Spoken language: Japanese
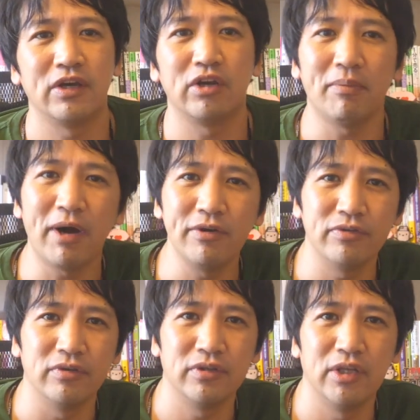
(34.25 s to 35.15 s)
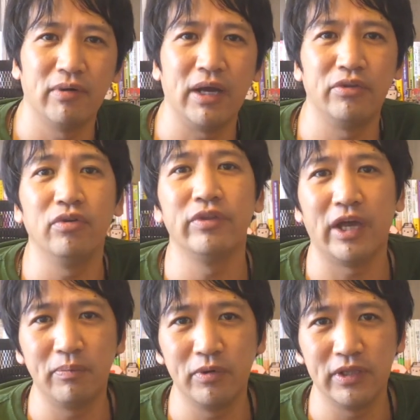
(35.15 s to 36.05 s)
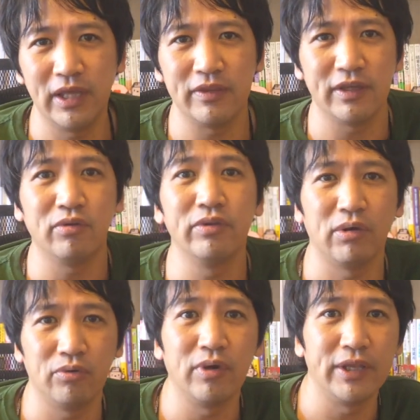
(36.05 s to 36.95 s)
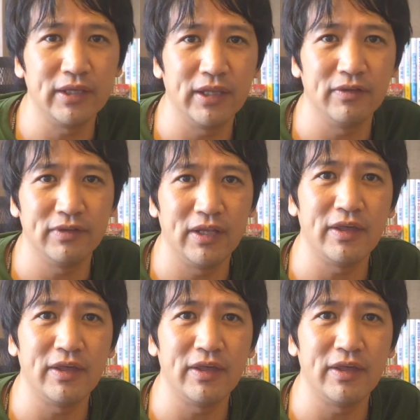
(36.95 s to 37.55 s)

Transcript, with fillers: クラブハウスっていうのがどんなアプリで、じゃあどんなことができてですね、